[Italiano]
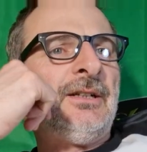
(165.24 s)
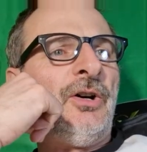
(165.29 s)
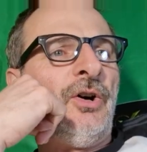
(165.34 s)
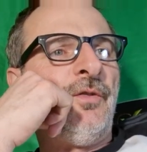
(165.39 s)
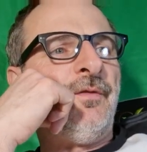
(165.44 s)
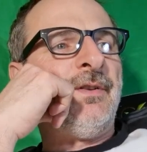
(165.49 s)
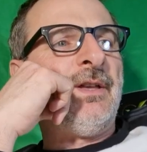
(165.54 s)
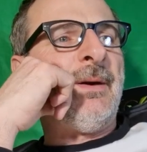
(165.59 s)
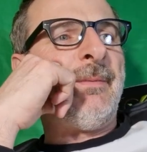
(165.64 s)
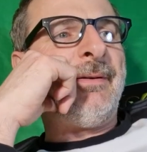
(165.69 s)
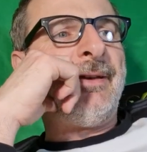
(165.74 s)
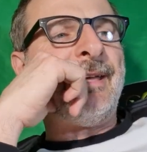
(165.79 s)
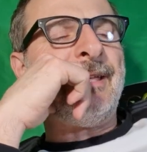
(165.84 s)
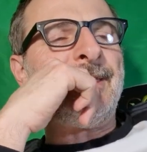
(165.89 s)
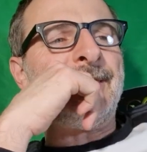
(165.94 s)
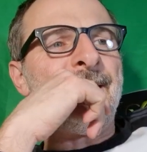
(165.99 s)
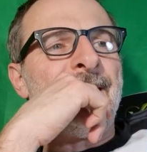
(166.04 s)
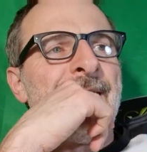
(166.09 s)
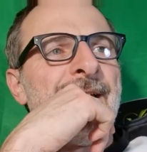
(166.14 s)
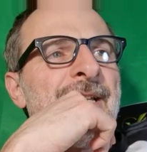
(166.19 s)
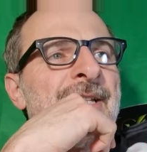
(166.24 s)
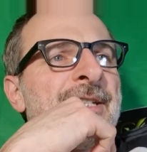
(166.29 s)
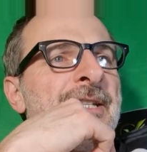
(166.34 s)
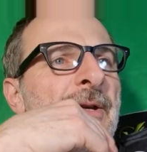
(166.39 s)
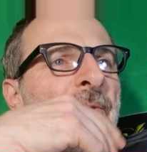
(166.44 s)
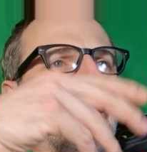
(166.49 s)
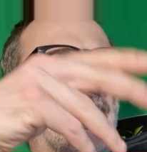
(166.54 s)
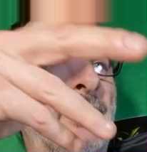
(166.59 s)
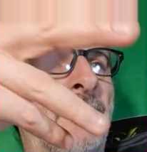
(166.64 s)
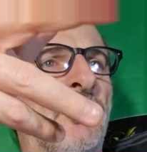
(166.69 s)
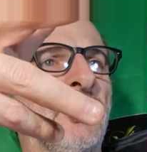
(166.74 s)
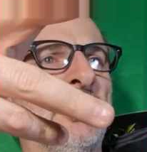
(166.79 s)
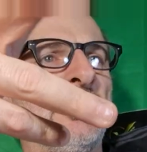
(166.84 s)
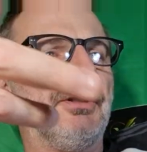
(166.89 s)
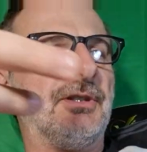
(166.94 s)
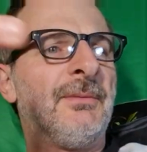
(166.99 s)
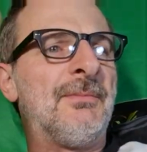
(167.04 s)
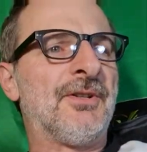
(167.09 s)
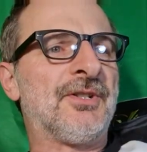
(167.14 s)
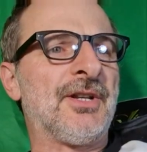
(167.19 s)
Ovviamente e seguiamo gli
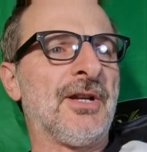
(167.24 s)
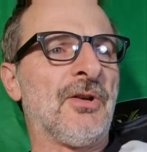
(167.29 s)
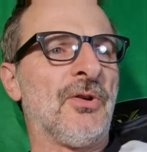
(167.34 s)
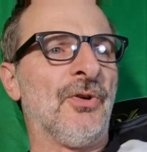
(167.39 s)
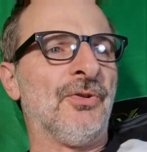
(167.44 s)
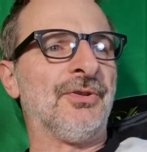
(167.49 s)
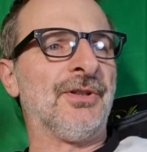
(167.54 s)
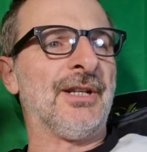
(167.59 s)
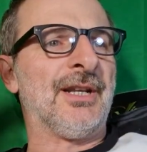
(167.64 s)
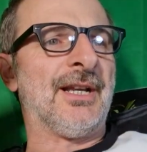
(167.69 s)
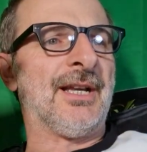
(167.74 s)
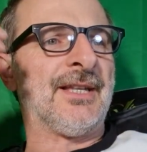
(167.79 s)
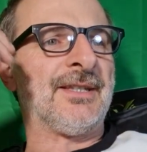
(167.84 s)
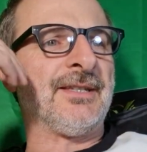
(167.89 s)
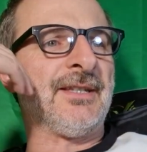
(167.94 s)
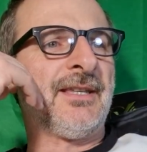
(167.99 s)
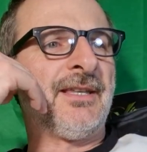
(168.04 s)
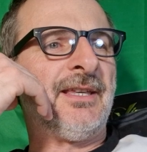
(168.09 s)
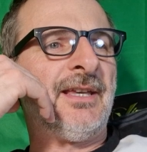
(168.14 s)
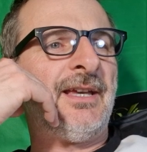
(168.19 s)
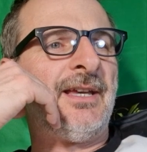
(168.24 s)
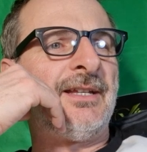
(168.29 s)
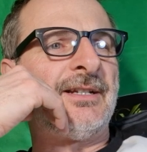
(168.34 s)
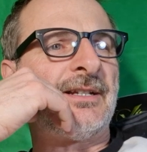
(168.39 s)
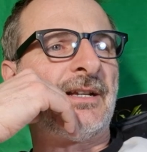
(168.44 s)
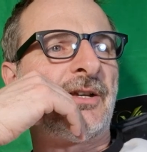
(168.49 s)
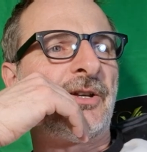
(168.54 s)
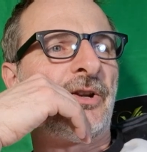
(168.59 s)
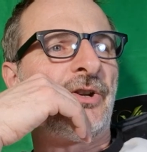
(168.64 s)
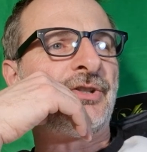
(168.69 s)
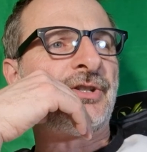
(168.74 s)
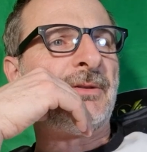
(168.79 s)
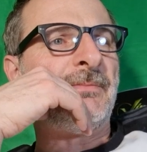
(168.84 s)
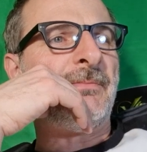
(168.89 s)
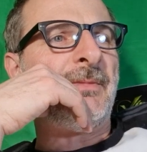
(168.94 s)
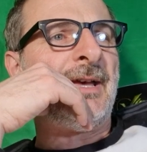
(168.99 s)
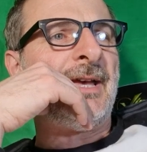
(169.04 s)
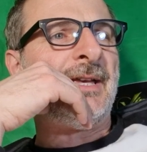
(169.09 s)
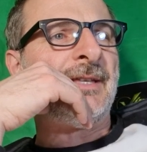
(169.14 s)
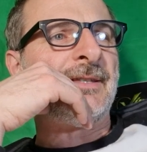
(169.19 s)
ultimi secondi ragazzi, Chiesa, cross in
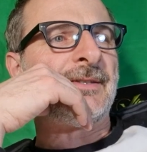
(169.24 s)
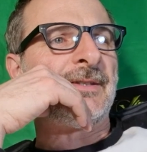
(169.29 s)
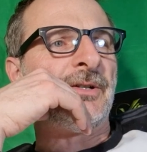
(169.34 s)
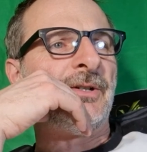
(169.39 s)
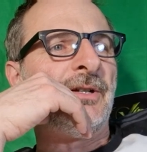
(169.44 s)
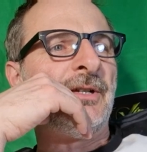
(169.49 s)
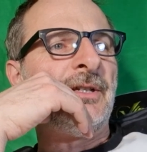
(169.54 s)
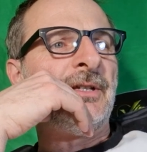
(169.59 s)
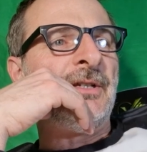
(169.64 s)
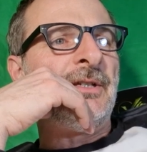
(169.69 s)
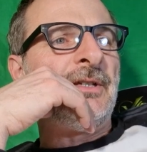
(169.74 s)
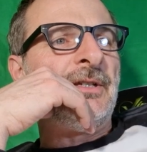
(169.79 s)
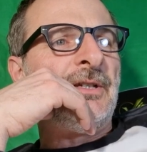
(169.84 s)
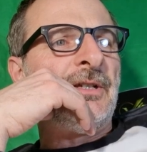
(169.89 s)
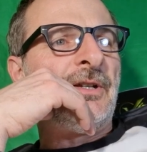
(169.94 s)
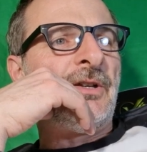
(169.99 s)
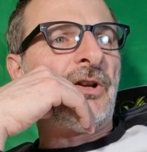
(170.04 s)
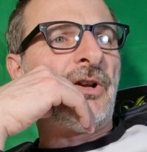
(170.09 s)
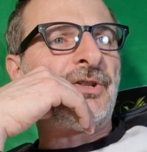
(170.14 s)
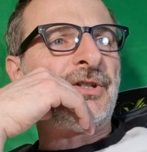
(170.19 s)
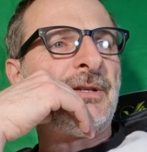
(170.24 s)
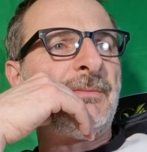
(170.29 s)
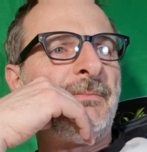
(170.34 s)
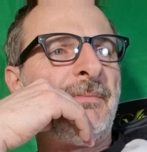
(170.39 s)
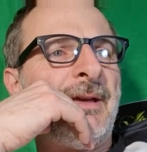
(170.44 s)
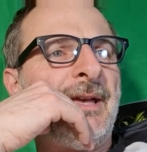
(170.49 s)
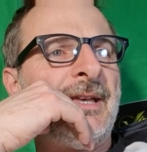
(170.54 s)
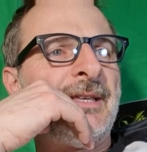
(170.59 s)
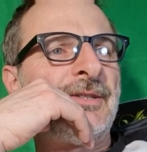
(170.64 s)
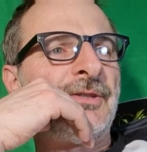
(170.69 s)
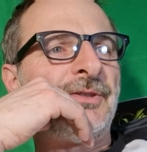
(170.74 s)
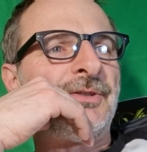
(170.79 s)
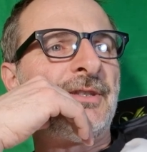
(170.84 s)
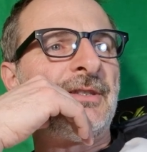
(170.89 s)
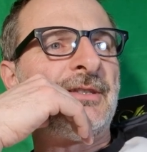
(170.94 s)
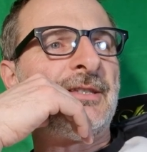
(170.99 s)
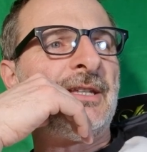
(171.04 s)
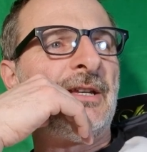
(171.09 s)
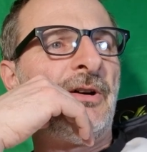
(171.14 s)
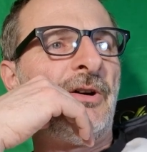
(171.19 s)
mezzo, cross in mezzo,
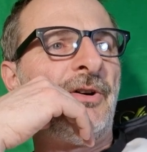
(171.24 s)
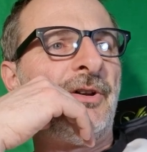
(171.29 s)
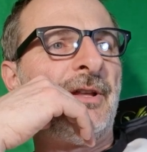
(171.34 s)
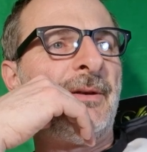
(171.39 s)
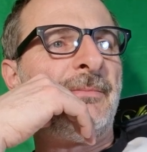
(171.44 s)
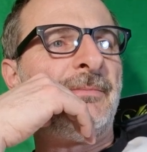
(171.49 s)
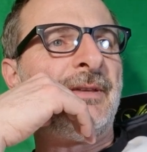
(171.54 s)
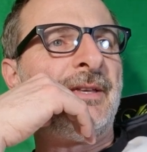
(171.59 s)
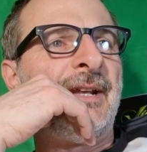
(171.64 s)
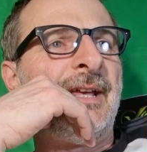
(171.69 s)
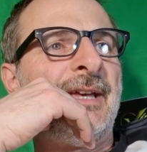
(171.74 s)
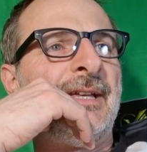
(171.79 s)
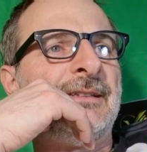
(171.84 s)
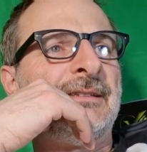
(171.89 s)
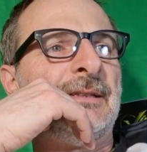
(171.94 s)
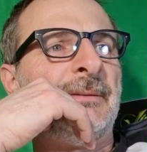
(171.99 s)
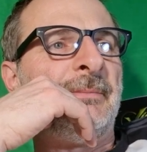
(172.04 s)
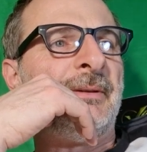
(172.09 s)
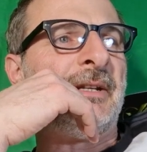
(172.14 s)
attenzione, Miretti,